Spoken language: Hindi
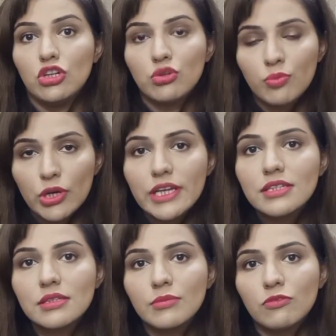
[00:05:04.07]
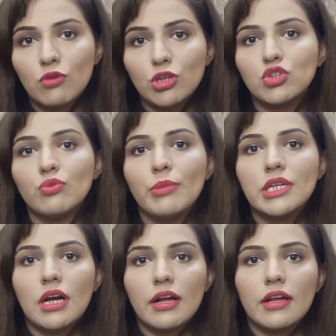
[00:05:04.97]
तो पुलिस वॉशरूम में
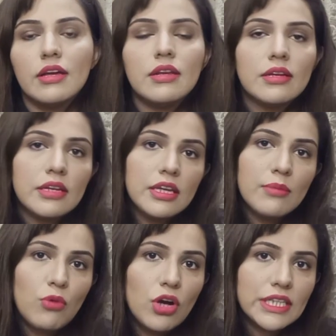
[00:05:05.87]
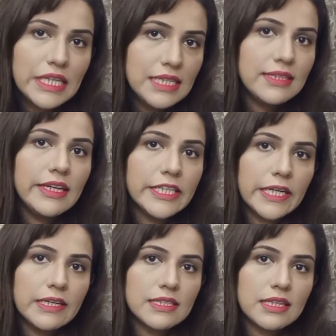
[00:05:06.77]
जाकर ये बहुत इजीली
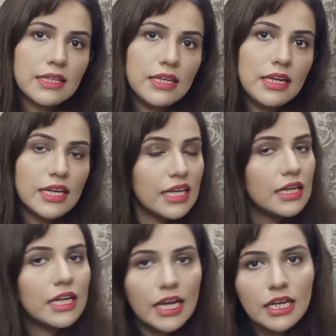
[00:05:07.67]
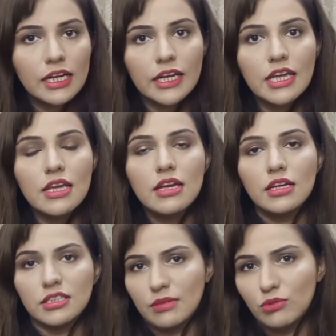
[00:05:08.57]
चेक कर सकती है लेकिन कहीं ना कहीं
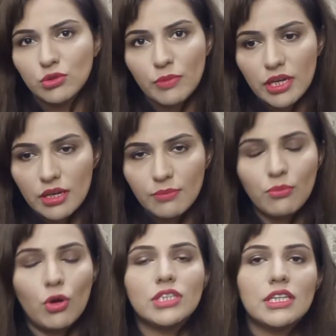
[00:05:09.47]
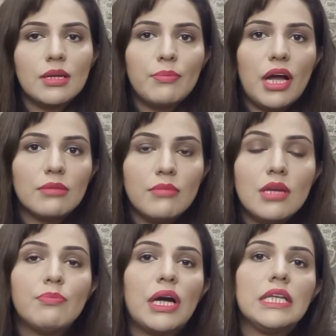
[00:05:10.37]
जब उसमें बहुत ज़्यादा बाद
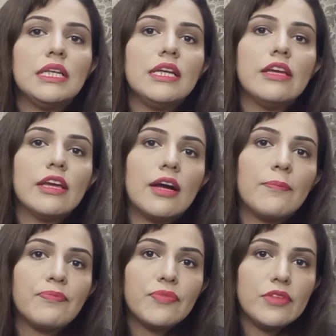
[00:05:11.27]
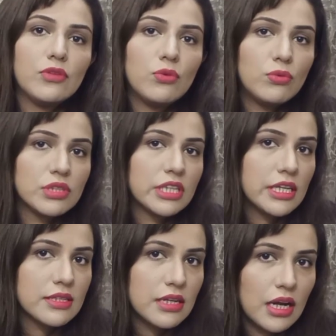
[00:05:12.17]
में पानी नहीं गया तो
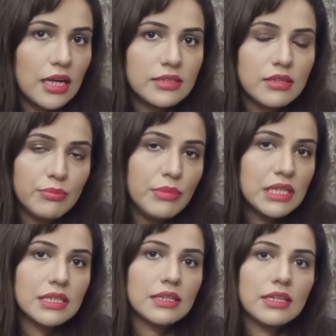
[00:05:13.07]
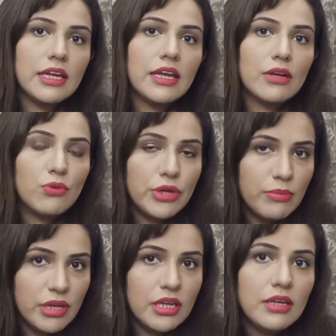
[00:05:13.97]
उसके ज़रात मिल सकते हैं
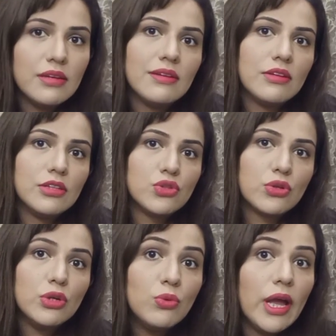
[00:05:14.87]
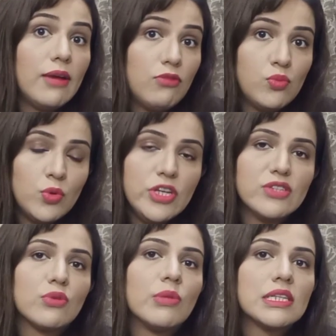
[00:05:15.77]
कोई भी जो क्लू है वो
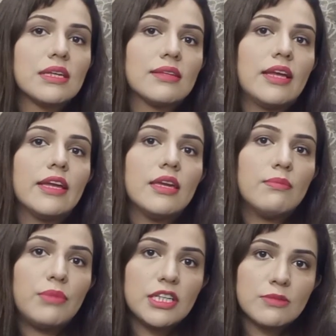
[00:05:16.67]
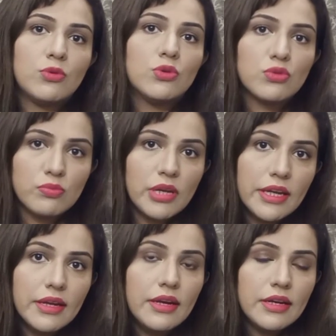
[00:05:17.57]
पुलिस को मिल सकता है कि पासपोर्ट
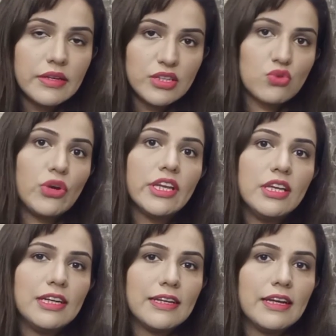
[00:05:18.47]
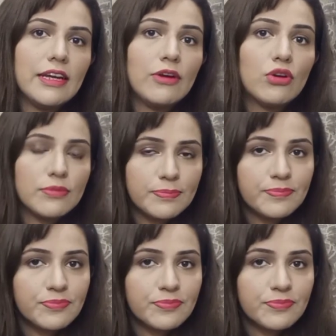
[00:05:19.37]
उसमें डिस्ट्रॉय किया गया है और